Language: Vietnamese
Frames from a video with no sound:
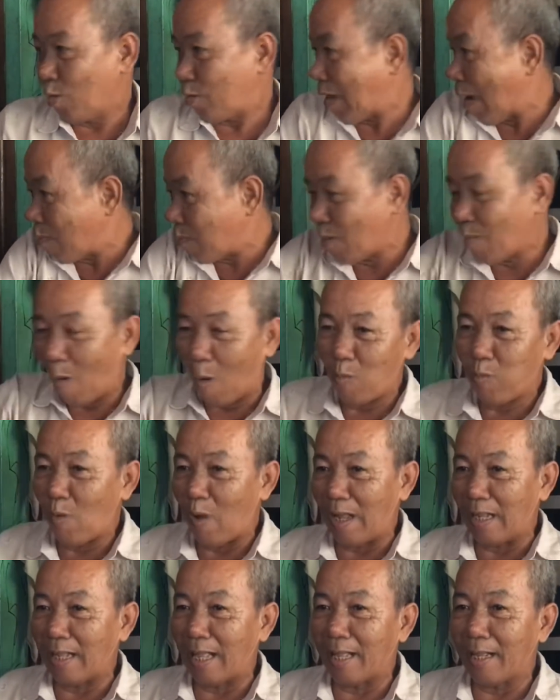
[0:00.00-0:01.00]
tóc có mụn
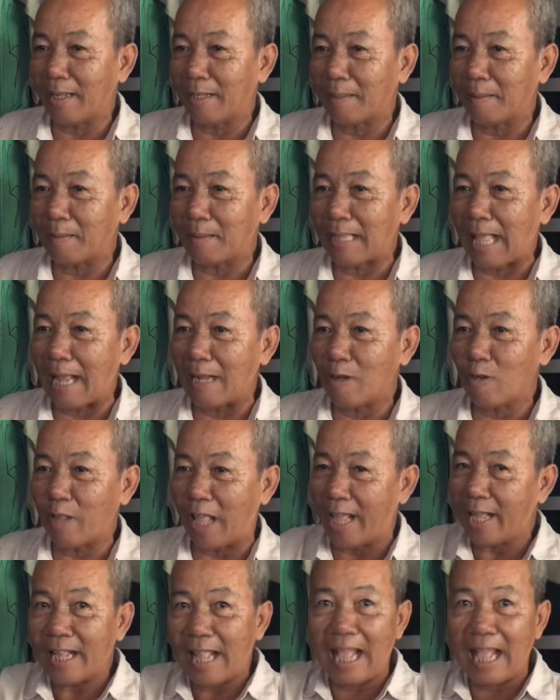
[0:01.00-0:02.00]
qua vậy tay nó
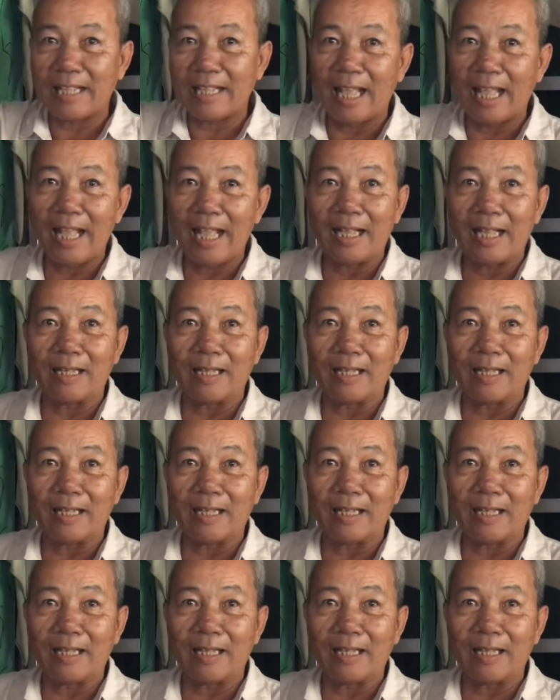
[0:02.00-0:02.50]
dẹt ngang vậy